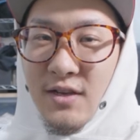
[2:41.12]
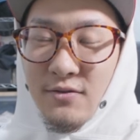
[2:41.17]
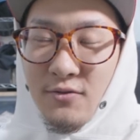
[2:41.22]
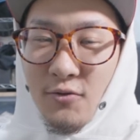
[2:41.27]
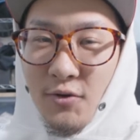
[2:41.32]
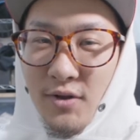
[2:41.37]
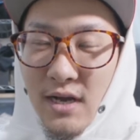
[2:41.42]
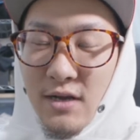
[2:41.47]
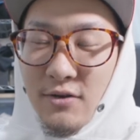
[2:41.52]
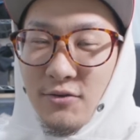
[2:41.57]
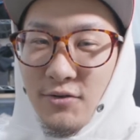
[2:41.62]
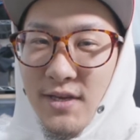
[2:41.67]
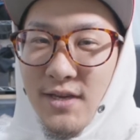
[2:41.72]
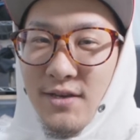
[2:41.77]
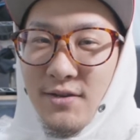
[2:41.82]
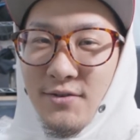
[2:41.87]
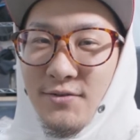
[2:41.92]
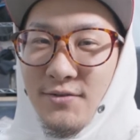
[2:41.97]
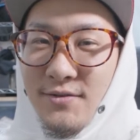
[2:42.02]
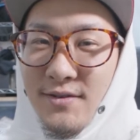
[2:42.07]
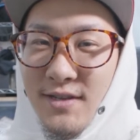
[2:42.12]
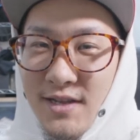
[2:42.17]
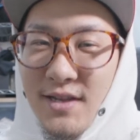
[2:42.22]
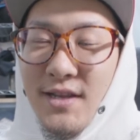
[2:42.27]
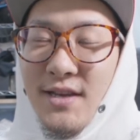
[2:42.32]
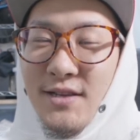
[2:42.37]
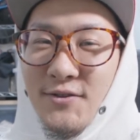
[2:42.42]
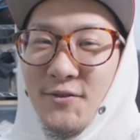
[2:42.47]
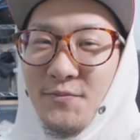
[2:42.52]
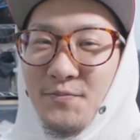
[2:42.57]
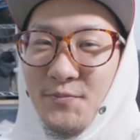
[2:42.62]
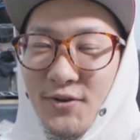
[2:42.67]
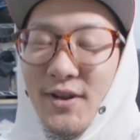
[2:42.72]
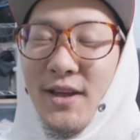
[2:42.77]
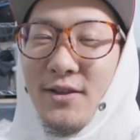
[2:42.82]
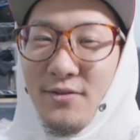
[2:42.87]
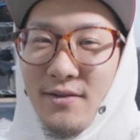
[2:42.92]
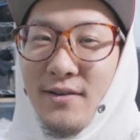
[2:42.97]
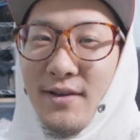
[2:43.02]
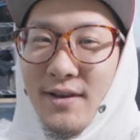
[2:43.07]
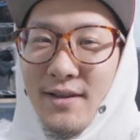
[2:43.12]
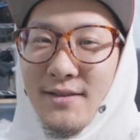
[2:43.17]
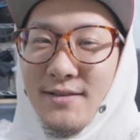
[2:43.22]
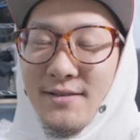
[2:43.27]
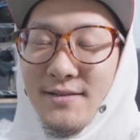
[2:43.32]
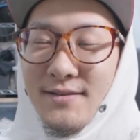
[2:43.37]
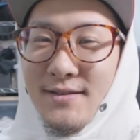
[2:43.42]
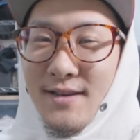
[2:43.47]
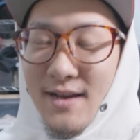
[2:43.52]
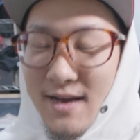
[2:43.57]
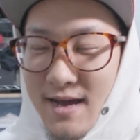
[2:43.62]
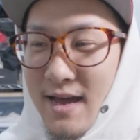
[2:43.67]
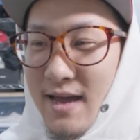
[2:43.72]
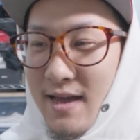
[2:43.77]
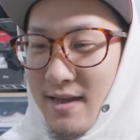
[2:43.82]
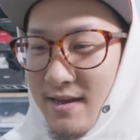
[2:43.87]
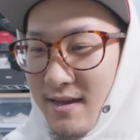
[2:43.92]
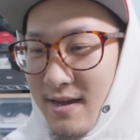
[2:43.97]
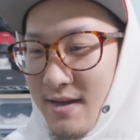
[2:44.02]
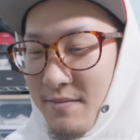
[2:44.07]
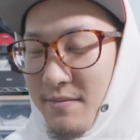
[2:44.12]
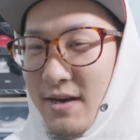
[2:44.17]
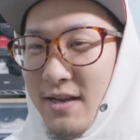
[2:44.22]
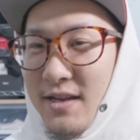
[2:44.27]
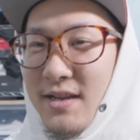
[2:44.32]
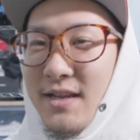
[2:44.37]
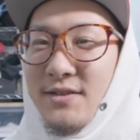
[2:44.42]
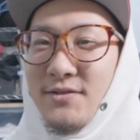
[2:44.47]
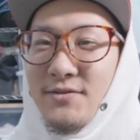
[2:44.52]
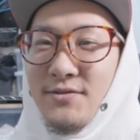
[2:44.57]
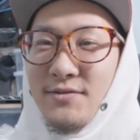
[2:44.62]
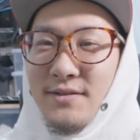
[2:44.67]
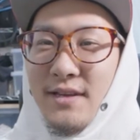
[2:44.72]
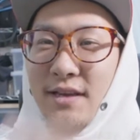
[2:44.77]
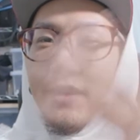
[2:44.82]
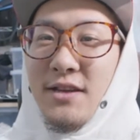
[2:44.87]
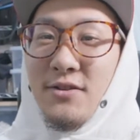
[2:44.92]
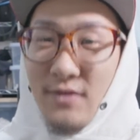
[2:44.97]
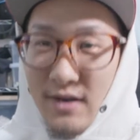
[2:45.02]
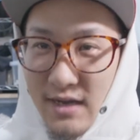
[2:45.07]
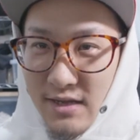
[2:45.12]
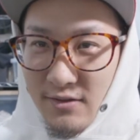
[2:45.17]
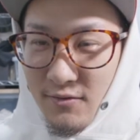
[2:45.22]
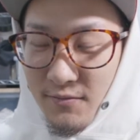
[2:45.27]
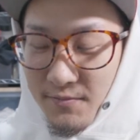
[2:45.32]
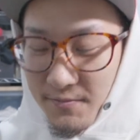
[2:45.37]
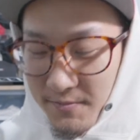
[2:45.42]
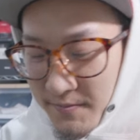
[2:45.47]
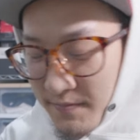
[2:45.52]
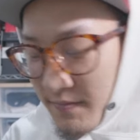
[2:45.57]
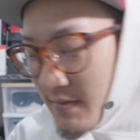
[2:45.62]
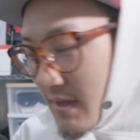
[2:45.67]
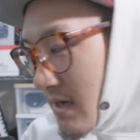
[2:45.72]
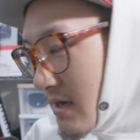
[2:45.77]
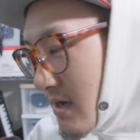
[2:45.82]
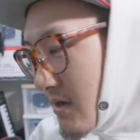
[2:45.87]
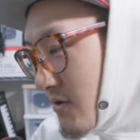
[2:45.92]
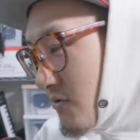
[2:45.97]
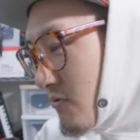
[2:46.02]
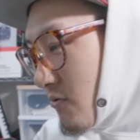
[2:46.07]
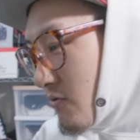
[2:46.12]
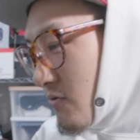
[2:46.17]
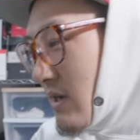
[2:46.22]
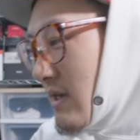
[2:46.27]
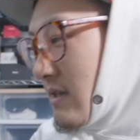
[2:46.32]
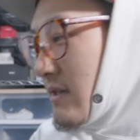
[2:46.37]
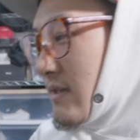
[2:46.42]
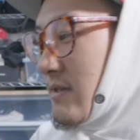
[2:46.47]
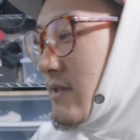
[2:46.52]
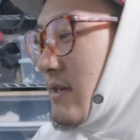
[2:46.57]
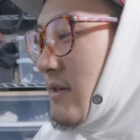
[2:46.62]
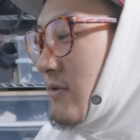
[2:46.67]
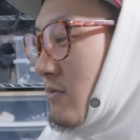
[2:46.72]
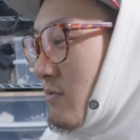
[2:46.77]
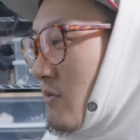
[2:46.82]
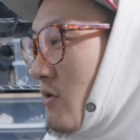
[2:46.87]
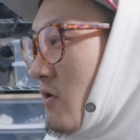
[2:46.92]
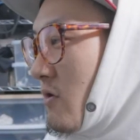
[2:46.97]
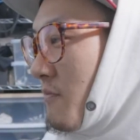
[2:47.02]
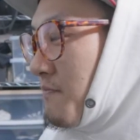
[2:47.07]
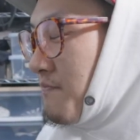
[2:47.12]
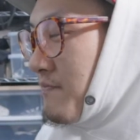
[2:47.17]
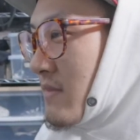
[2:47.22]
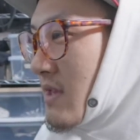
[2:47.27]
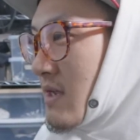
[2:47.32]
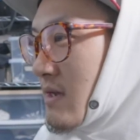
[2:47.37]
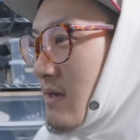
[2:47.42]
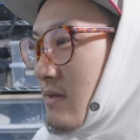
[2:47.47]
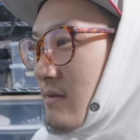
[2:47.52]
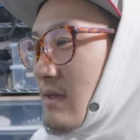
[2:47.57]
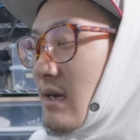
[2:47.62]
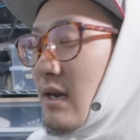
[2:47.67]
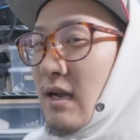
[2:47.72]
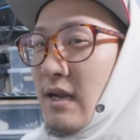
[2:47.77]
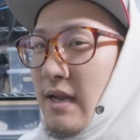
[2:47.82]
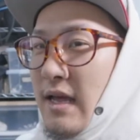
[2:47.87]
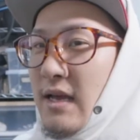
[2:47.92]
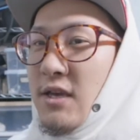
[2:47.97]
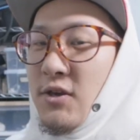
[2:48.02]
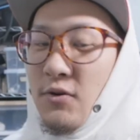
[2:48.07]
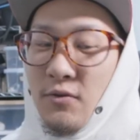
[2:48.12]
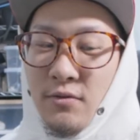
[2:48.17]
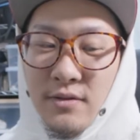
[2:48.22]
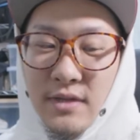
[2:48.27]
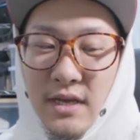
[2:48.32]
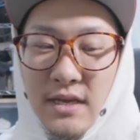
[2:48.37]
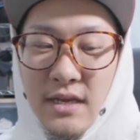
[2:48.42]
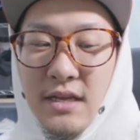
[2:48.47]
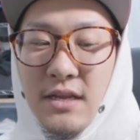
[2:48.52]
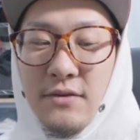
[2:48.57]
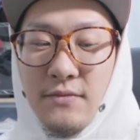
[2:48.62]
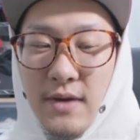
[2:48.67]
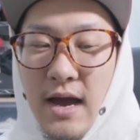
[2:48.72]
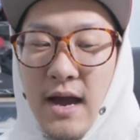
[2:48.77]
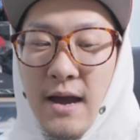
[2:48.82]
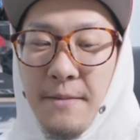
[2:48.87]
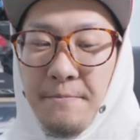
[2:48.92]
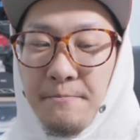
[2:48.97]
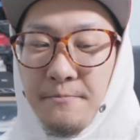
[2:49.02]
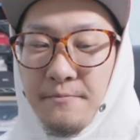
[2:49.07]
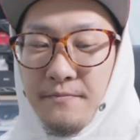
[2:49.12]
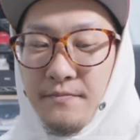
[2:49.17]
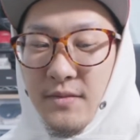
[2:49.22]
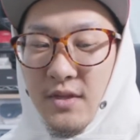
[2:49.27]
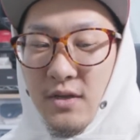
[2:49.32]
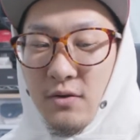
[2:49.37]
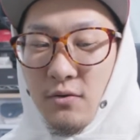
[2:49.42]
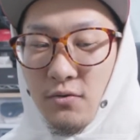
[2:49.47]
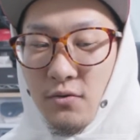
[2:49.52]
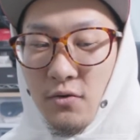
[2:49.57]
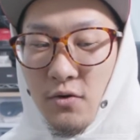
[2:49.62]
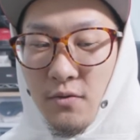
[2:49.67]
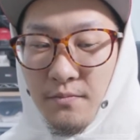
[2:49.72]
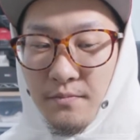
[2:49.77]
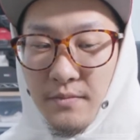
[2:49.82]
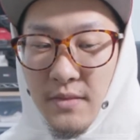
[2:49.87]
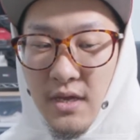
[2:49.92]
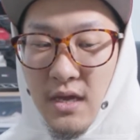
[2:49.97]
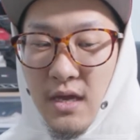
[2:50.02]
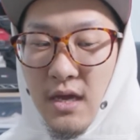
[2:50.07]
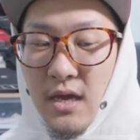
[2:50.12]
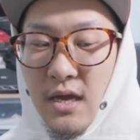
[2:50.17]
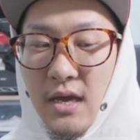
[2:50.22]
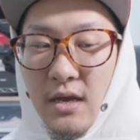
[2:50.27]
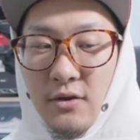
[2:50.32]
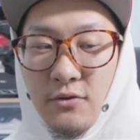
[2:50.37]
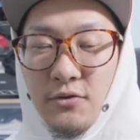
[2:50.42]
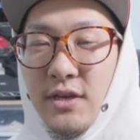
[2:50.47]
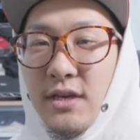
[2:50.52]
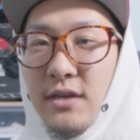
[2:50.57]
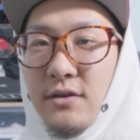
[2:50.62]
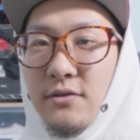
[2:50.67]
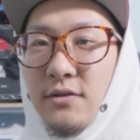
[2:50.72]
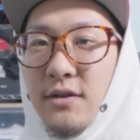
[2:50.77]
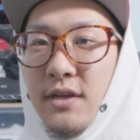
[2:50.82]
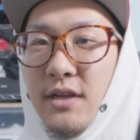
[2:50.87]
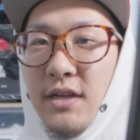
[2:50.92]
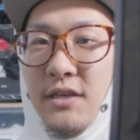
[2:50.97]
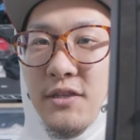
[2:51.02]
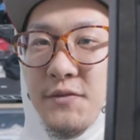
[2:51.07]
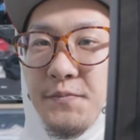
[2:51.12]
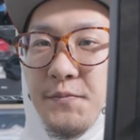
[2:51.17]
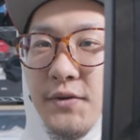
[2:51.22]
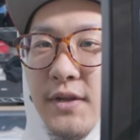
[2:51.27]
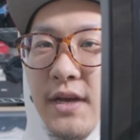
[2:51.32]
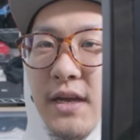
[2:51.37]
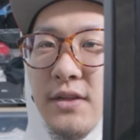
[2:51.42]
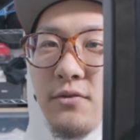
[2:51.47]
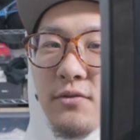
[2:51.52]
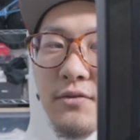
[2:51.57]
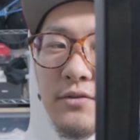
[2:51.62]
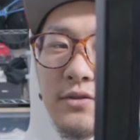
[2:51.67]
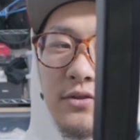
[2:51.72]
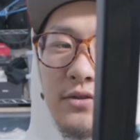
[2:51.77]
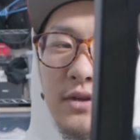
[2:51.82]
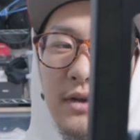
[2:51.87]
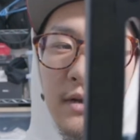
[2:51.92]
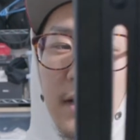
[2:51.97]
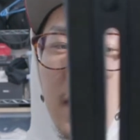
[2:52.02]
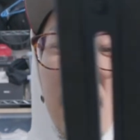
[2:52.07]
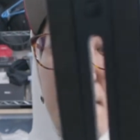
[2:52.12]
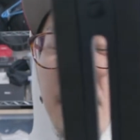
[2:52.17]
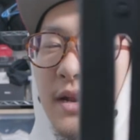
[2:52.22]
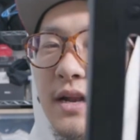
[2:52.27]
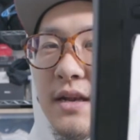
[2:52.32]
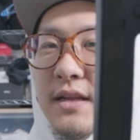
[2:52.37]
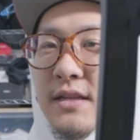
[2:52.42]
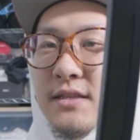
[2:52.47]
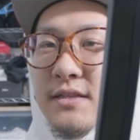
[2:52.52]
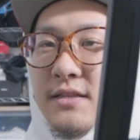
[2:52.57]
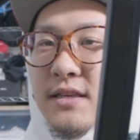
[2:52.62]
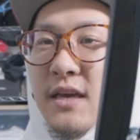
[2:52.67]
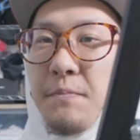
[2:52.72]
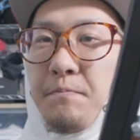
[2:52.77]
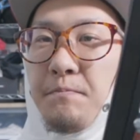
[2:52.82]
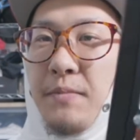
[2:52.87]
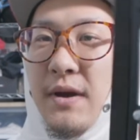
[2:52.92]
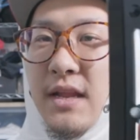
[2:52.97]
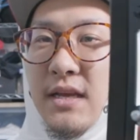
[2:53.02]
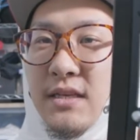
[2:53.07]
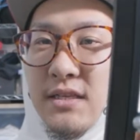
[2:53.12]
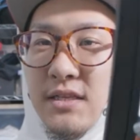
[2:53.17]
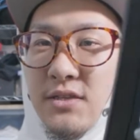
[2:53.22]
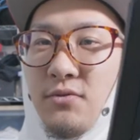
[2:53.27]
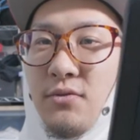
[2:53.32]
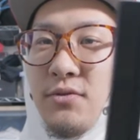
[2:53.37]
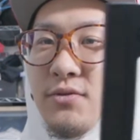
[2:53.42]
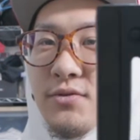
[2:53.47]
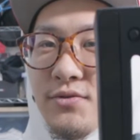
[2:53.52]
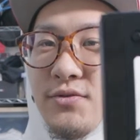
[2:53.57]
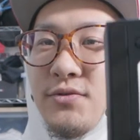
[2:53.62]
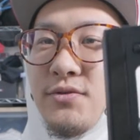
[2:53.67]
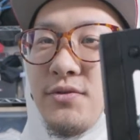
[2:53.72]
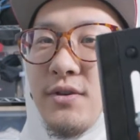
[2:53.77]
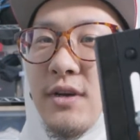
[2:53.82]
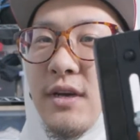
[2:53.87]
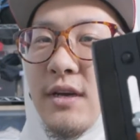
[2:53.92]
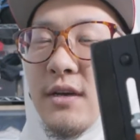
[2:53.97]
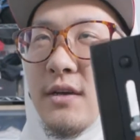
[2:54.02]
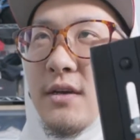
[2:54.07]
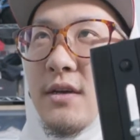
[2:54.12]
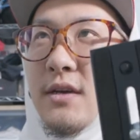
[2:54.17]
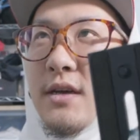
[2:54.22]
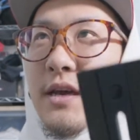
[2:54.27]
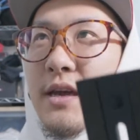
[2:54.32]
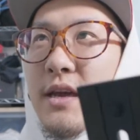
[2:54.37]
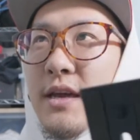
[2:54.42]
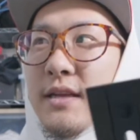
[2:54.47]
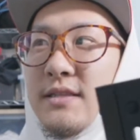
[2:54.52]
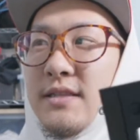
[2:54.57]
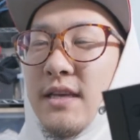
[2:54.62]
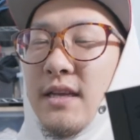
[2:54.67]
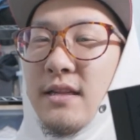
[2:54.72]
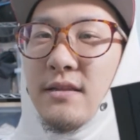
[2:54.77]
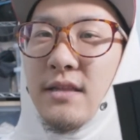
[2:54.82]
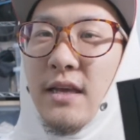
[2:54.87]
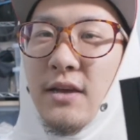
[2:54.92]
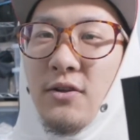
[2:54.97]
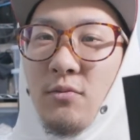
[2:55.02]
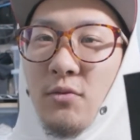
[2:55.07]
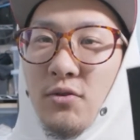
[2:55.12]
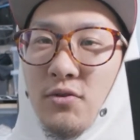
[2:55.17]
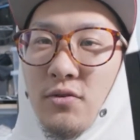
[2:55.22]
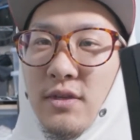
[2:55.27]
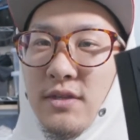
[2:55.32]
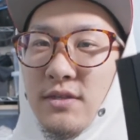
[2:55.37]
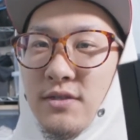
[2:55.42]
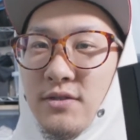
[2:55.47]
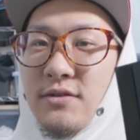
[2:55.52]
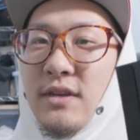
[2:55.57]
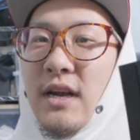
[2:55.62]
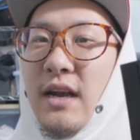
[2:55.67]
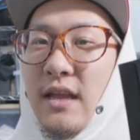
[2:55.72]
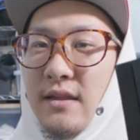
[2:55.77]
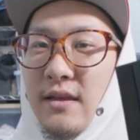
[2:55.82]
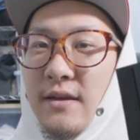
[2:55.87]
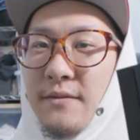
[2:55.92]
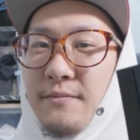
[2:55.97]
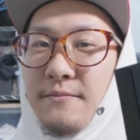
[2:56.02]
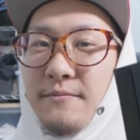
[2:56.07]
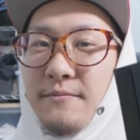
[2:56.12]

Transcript: これがクイックリリースプレートなわけです。はい。リリースできるわけということなんですけれども、だからね、基本的には、この、クイックリリースプレートっていうのはカメラにつけっぱなしという、前提のもとに作られて